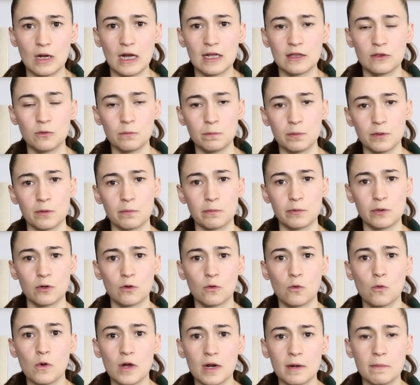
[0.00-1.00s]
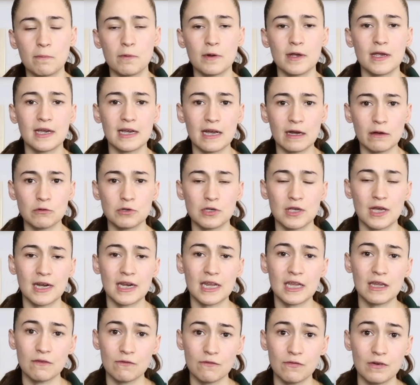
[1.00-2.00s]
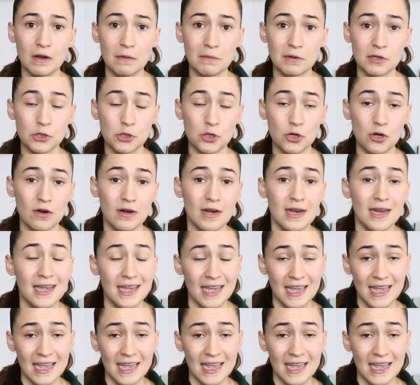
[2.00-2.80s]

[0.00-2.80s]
a tu, propio cuerpo y causan inflamación,